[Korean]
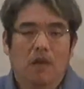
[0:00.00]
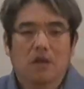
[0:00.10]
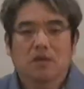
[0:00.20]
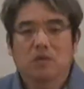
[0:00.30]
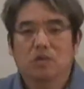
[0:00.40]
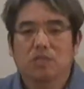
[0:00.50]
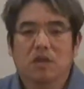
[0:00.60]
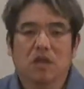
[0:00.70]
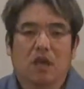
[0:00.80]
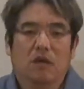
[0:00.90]
성도님들
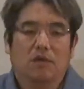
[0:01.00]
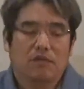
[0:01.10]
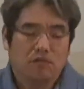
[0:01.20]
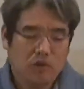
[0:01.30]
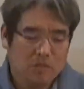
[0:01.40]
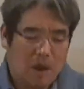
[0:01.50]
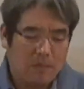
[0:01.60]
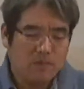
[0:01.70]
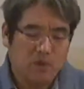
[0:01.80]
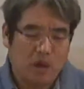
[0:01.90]
이게요. 우리
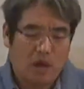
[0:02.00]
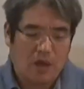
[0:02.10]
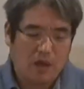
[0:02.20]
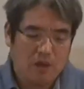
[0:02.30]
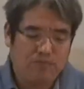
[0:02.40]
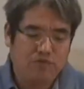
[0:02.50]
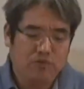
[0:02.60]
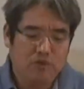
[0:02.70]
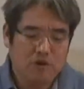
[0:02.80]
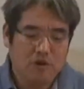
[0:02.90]
마음속에 이
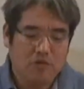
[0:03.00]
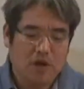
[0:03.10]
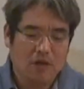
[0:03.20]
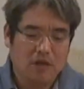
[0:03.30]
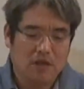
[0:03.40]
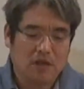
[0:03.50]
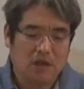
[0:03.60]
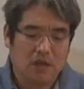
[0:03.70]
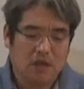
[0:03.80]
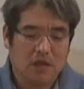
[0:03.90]
분노라고 하는
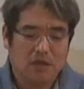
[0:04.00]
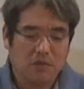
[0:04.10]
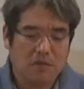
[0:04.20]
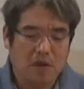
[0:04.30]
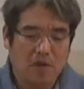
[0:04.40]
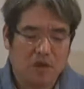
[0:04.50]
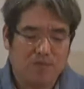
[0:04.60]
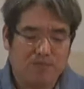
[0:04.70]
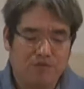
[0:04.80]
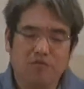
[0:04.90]
것이 정말로 이
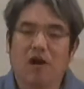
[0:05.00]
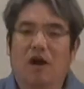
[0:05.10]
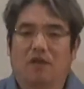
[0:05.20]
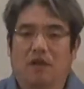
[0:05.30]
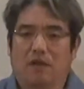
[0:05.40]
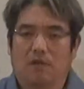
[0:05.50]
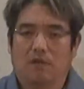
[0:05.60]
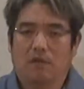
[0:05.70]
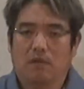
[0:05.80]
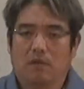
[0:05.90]
불과 같아요.
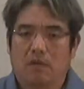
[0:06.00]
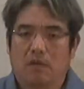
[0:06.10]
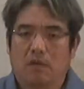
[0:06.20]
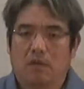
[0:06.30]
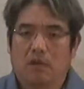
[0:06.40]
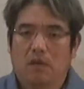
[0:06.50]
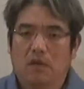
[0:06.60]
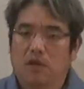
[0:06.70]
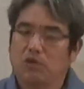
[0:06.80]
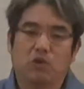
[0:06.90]

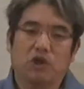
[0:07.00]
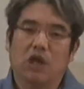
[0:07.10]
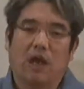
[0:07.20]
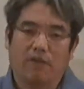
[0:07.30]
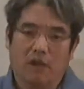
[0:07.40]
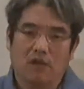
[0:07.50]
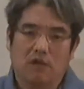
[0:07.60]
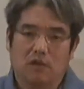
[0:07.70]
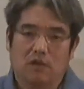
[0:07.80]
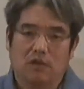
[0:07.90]
이게 조절이 안 되는
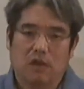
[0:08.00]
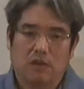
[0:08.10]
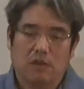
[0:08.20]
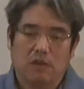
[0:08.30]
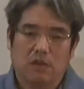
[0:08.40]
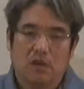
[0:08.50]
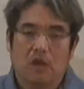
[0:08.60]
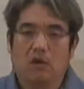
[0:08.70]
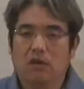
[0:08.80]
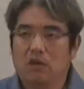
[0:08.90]
것이죠.
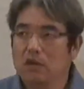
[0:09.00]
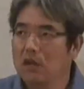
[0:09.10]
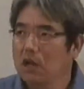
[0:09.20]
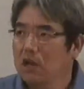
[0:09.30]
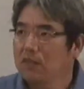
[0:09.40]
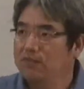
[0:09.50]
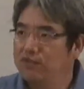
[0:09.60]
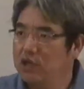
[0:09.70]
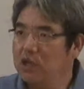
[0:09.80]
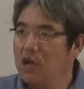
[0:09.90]
어떤
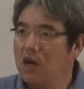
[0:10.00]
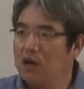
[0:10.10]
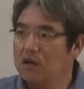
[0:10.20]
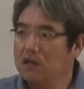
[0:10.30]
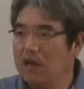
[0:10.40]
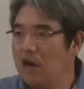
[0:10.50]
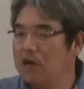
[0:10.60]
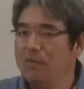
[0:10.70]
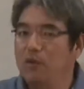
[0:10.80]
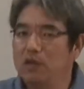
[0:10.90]
불이나 어떤
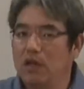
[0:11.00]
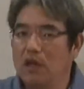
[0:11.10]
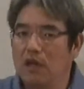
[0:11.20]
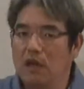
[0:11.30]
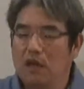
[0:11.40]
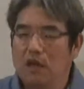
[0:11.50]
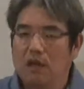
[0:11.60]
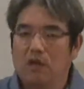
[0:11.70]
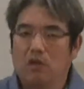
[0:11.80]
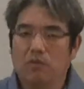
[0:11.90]
악을 볼 때에
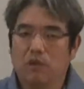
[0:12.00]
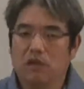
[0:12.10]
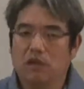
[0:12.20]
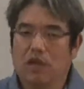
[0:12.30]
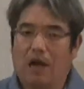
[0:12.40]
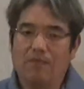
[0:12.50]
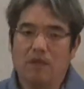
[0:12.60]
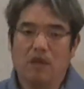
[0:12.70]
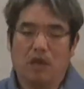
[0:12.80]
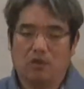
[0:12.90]
여러분 이것이 감
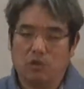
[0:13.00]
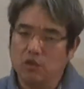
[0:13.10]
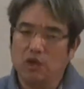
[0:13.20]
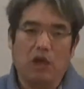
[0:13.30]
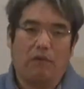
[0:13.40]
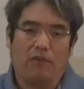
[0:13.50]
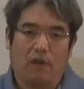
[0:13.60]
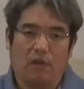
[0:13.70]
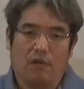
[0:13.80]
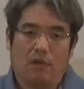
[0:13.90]
이게 조절이 안
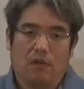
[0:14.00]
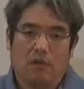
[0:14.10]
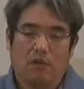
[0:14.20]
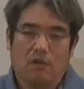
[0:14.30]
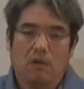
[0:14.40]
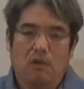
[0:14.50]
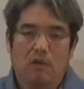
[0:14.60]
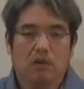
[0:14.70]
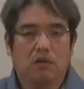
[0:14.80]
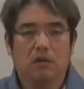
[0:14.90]
돼요.
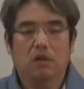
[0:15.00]
어떤